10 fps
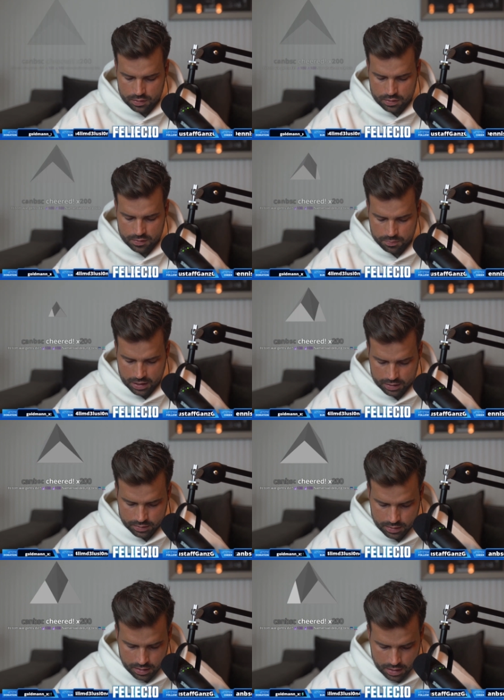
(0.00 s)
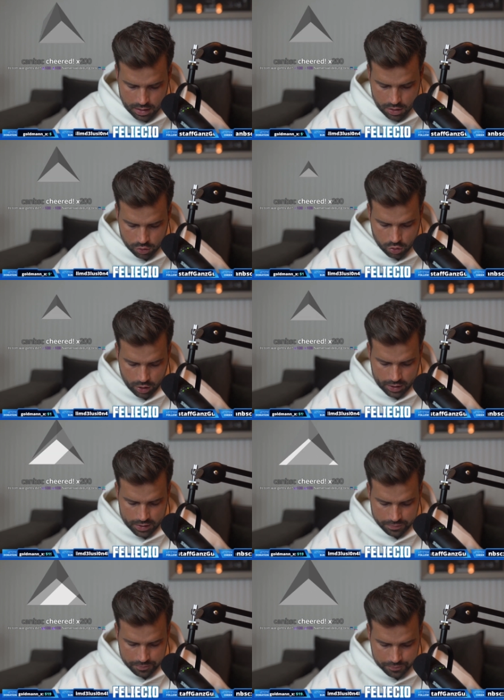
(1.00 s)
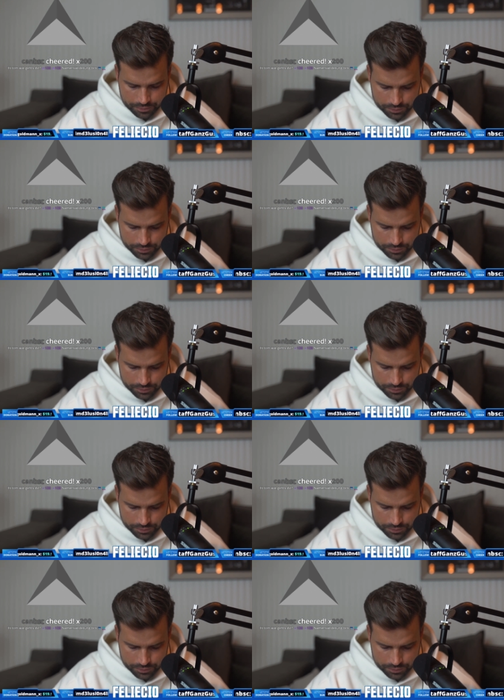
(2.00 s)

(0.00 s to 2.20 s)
sich das planen können.